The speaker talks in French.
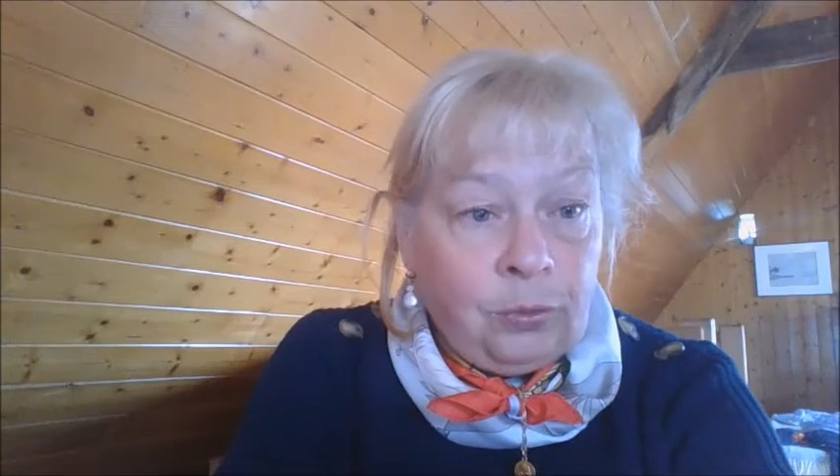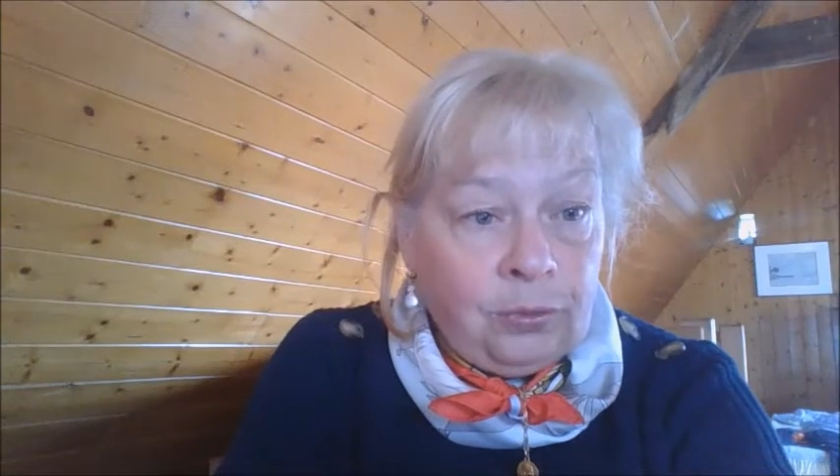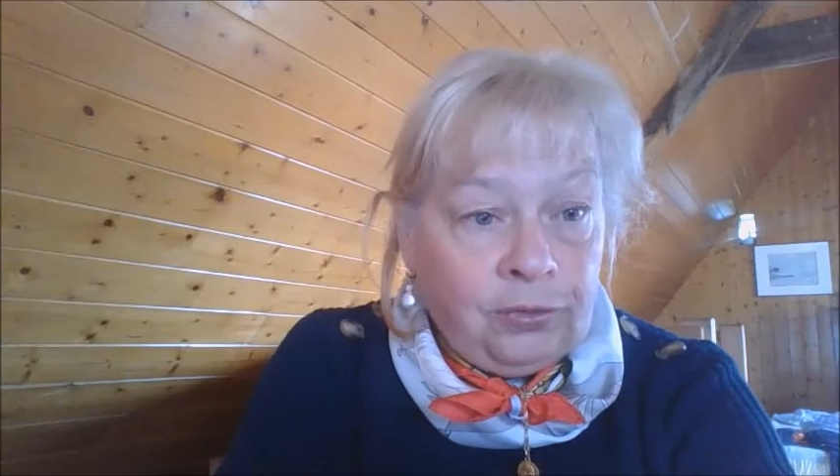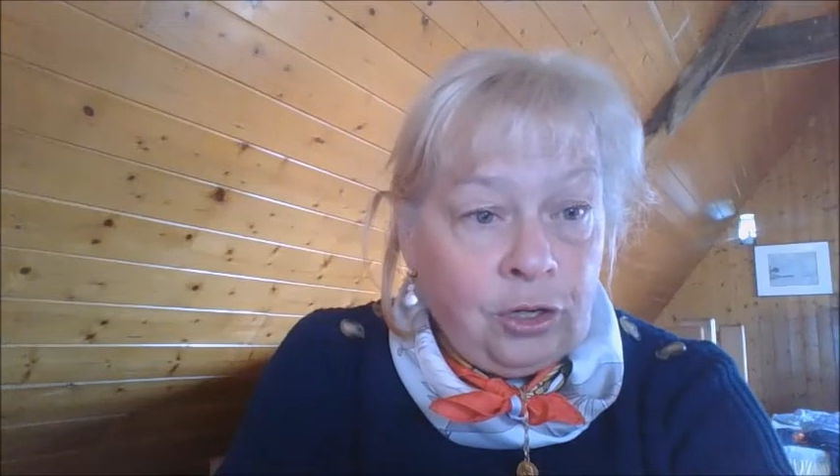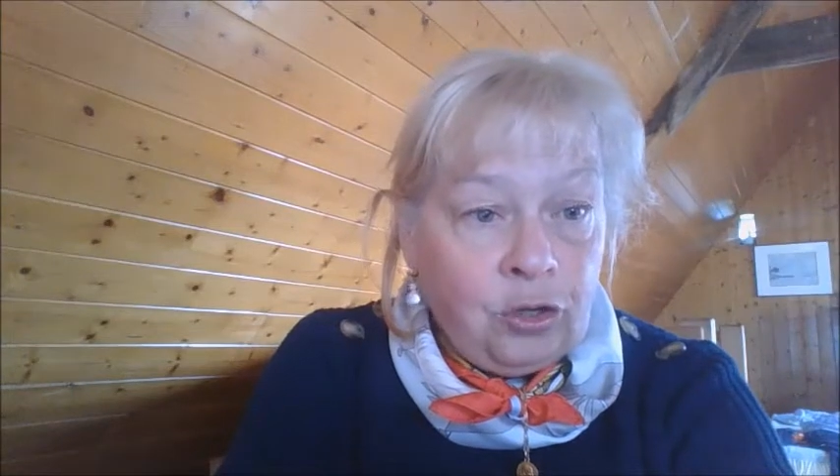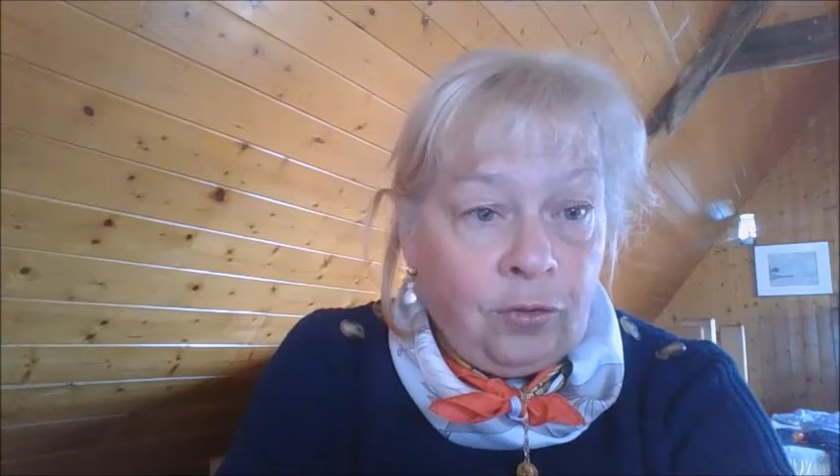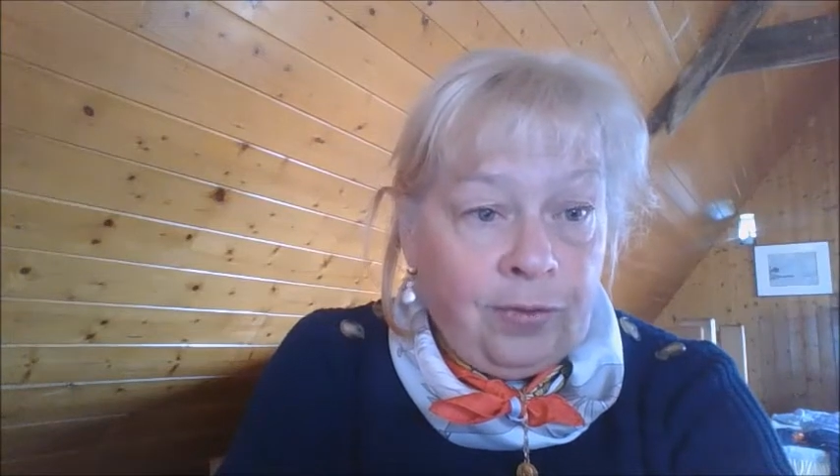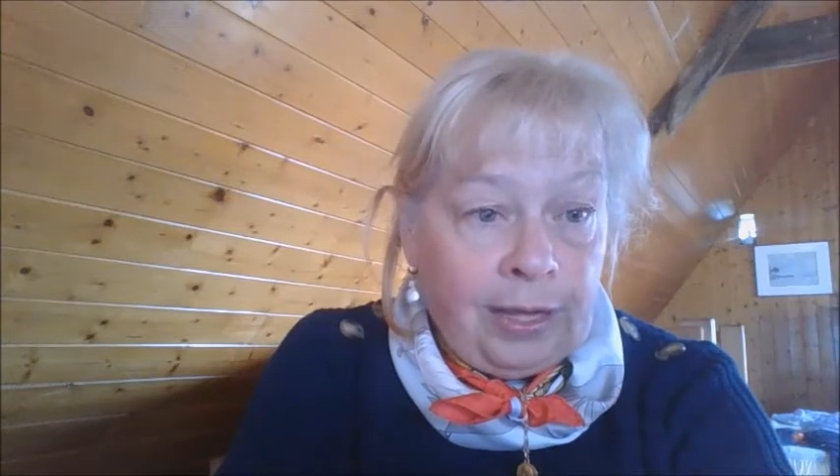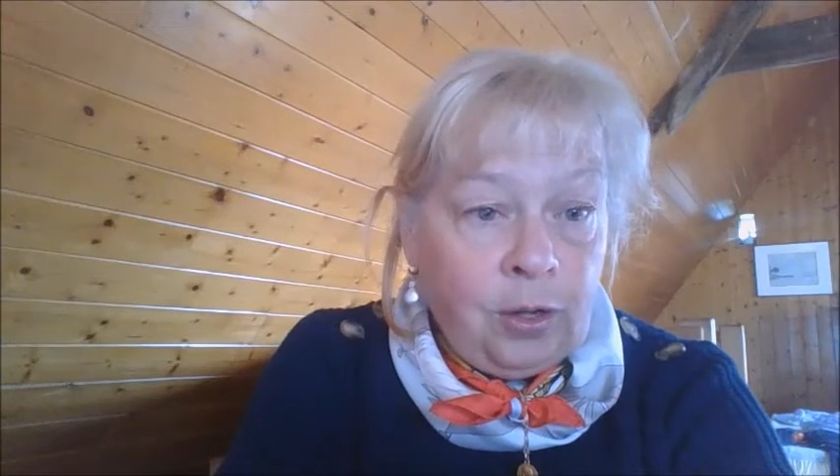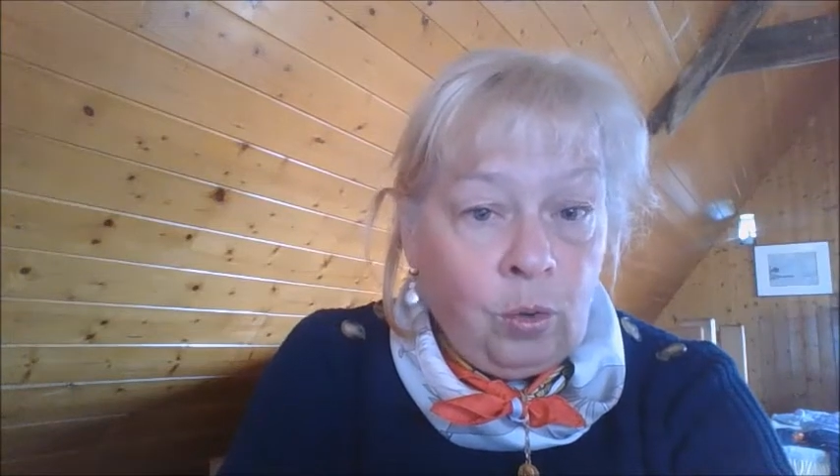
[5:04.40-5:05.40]
est aussi un jour
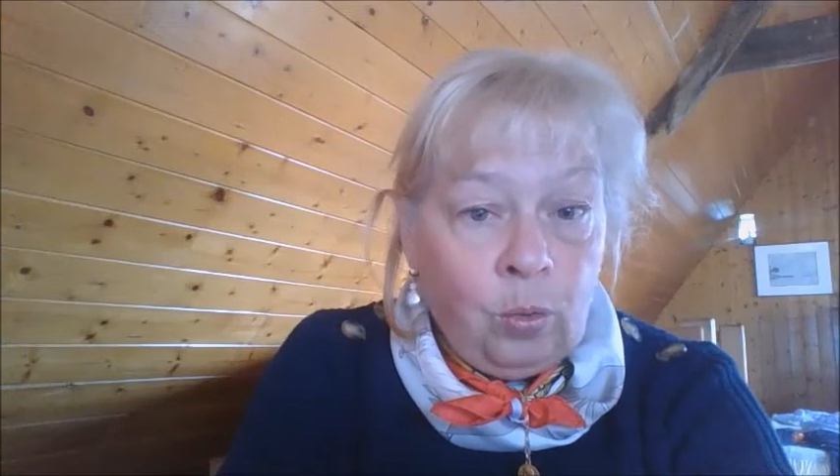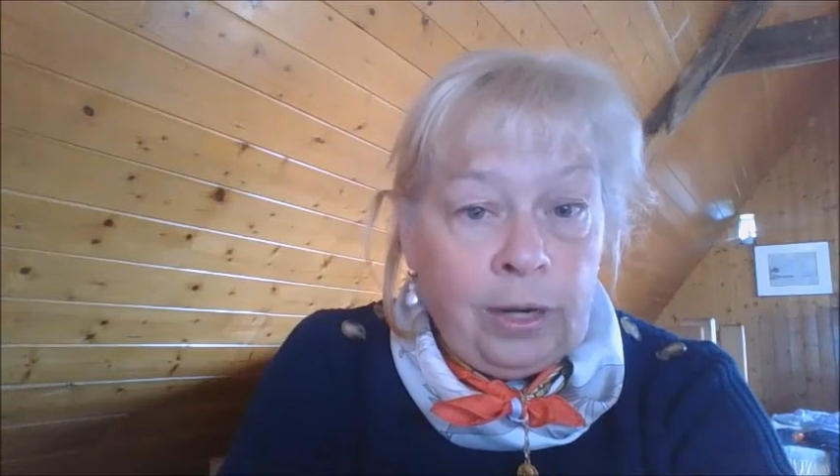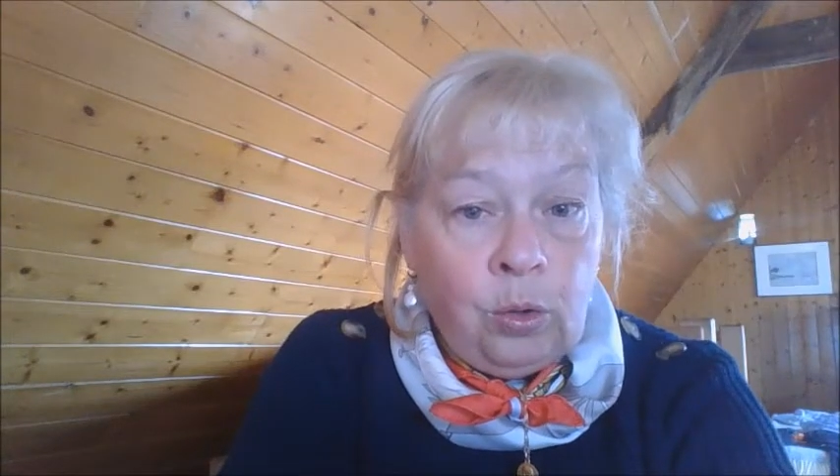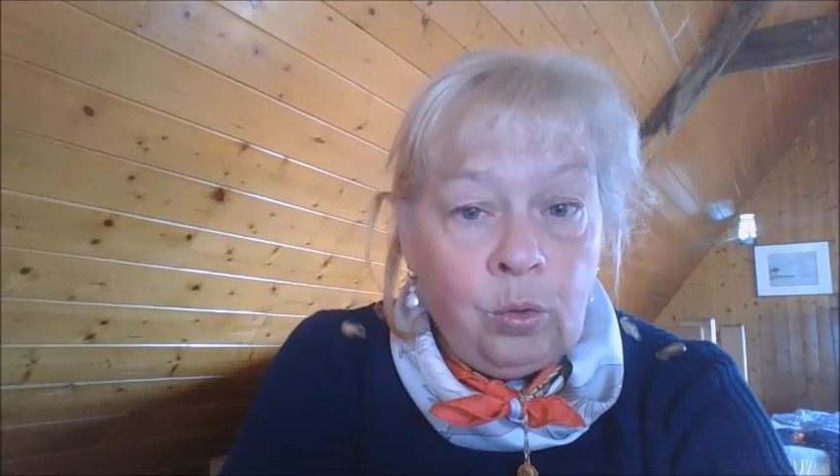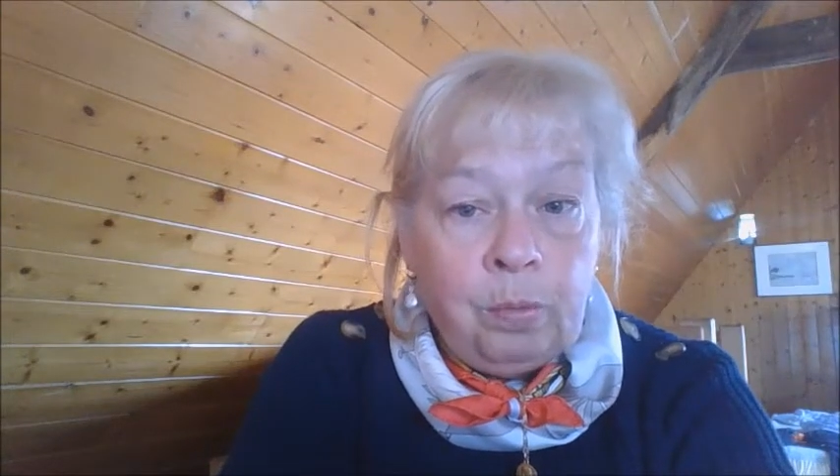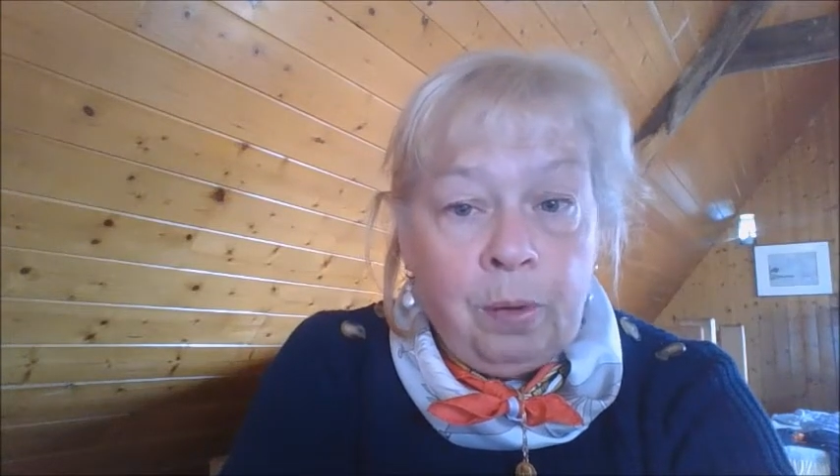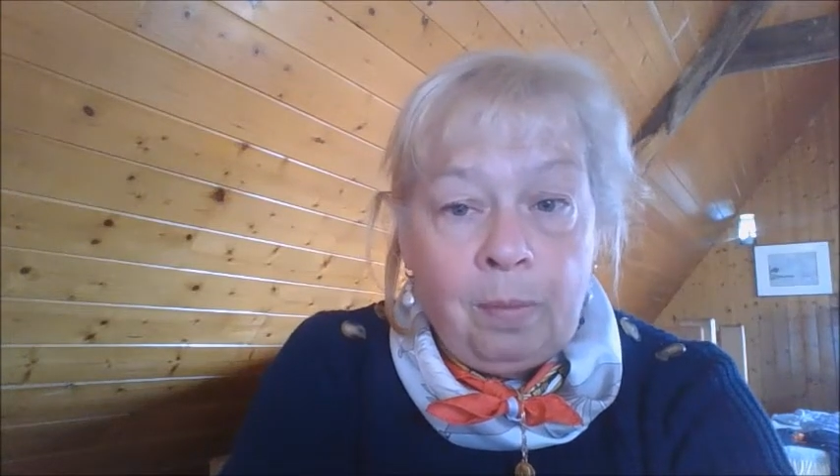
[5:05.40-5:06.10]
férié en Guadeloupe,